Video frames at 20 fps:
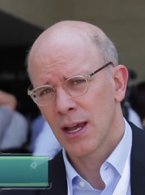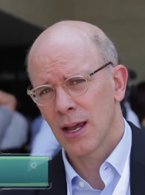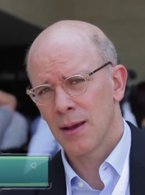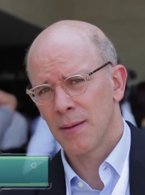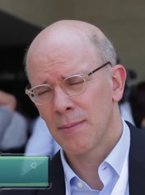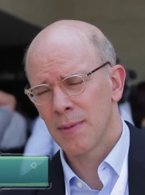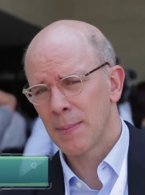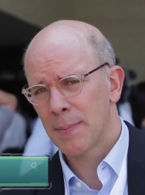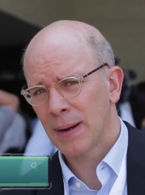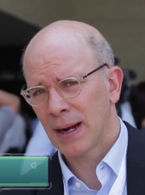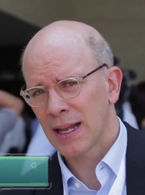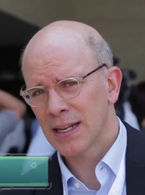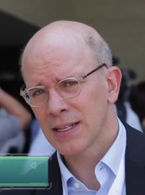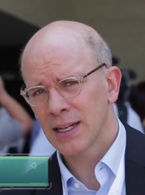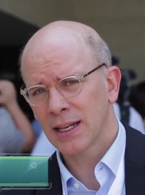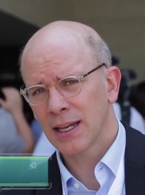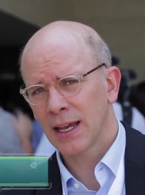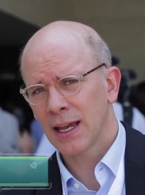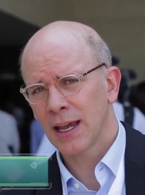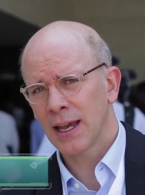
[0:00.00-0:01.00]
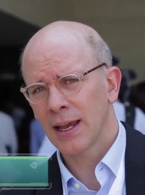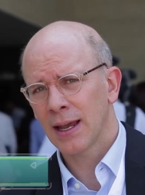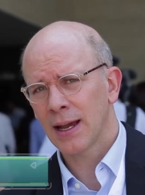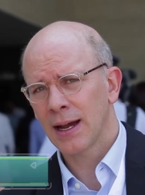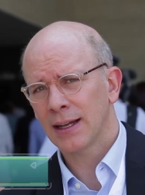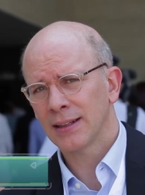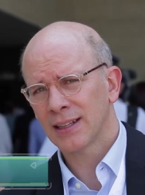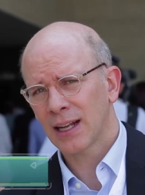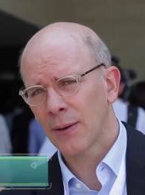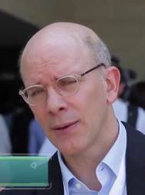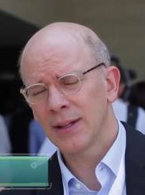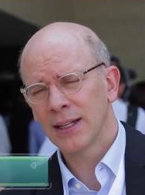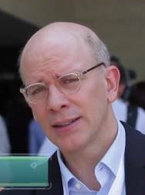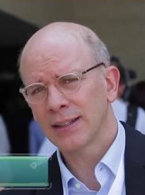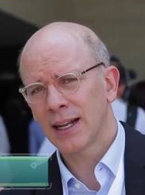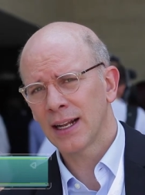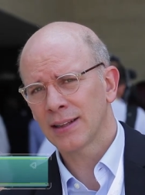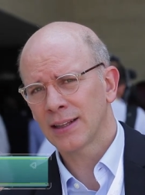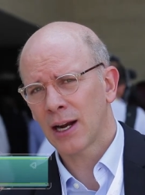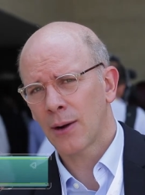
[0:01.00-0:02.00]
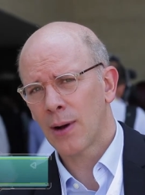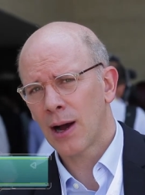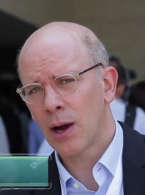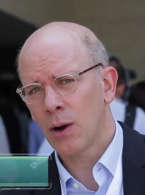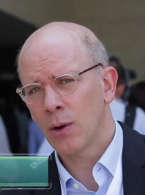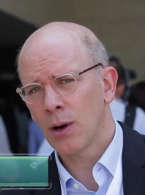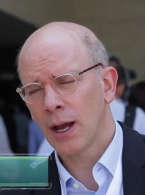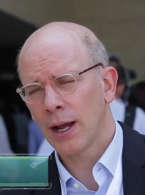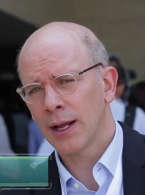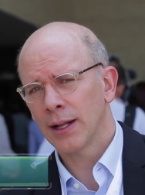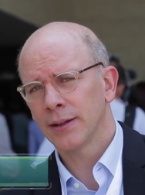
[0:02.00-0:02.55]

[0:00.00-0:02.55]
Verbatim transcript: eh, me parece que a través del teletrabajo la